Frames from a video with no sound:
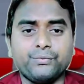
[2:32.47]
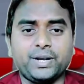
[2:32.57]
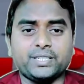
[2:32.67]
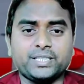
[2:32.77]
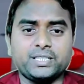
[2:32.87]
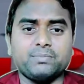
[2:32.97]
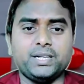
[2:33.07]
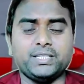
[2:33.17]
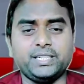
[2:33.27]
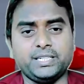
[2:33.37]
फ्रेंड्स दिस
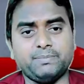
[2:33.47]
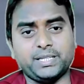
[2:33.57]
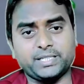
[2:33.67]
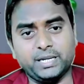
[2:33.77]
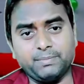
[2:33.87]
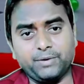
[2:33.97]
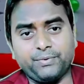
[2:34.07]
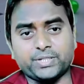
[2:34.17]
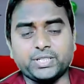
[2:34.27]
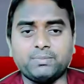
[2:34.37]
मेडिसिन इज बेसिकली
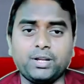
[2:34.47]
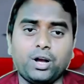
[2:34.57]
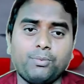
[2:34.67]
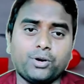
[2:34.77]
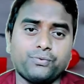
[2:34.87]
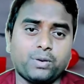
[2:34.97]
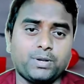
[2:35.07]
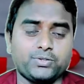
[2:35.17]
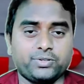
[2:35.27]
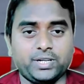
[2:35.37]
मैन्युफैक्चर्ड बाय अबॉट
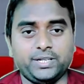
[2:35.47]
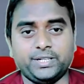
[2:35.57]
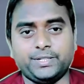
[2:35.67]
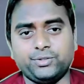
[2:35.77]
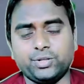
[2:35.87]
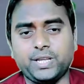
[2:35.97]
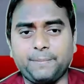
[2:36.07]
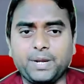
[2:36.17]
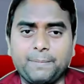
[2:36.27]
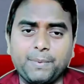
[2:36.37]
फार्मास्यूटिकल इंडस्ट्री जो कि
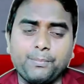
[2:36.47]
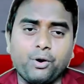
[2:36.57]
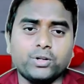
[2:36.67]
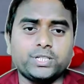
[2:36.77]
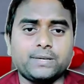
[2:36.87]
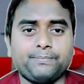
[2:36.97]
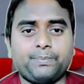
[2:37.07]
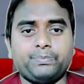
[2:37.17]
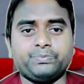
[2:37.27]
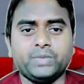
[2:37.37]
अपने आप में बहुत ज़्यादा
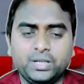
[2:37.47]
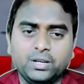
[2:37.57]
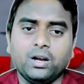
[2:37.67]
हम्म,